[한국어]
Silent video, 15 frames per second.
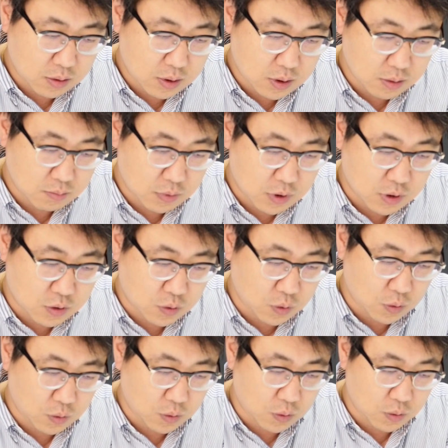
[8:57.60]
지금
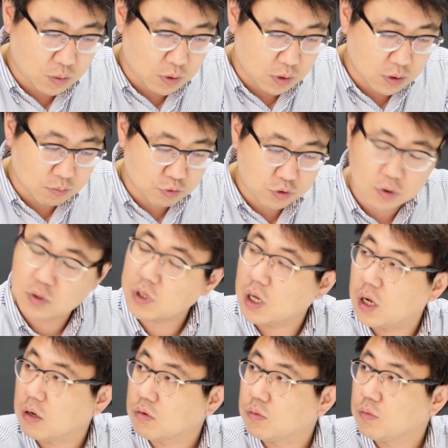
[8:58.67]
기초연금
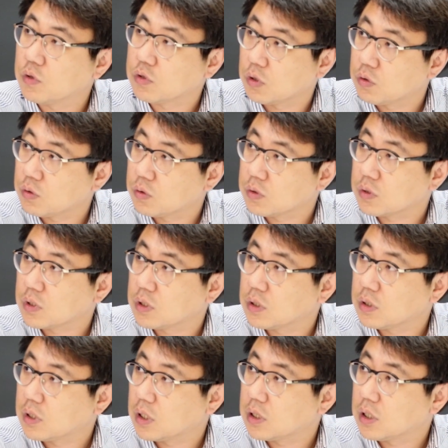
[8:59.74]
수령자하고 뭐
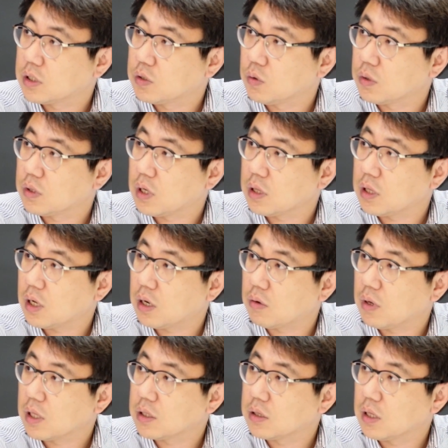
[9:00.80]
저소득층한테 지원을
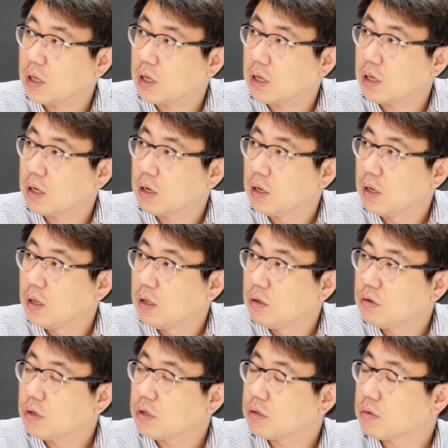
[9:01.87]
한다라고 하는데,
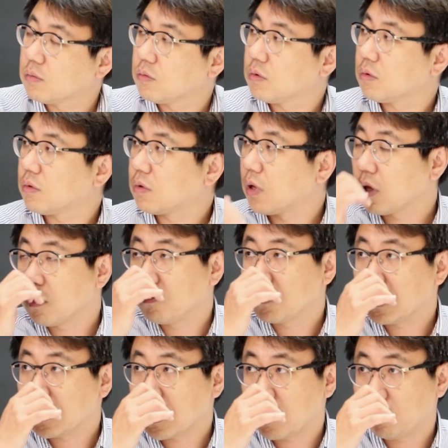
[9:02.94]
이게 지금 되게
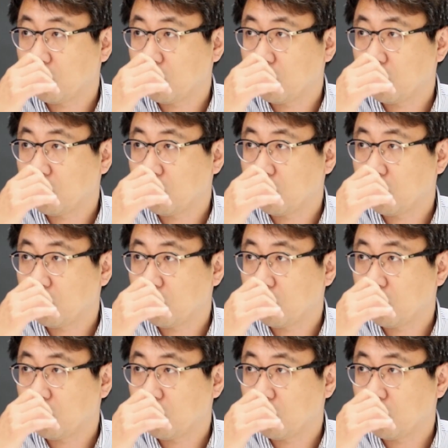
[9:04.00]
웃기는 게